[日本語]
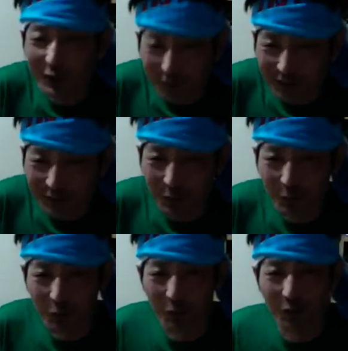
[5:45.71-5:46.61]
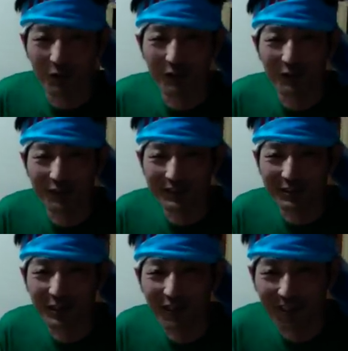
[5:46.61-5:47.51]
るんですよ。おー、
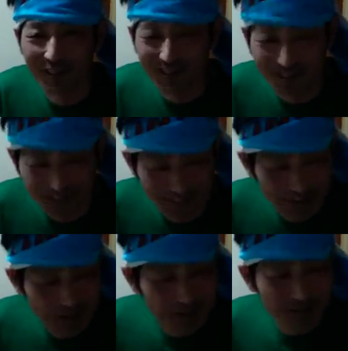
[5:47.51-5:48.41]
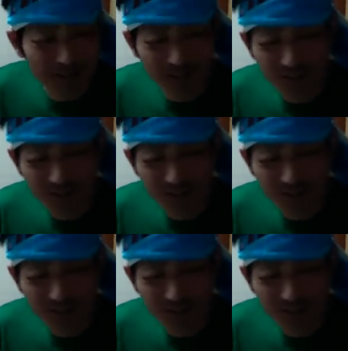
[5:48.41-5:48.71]
すげえなーつって。で、言っ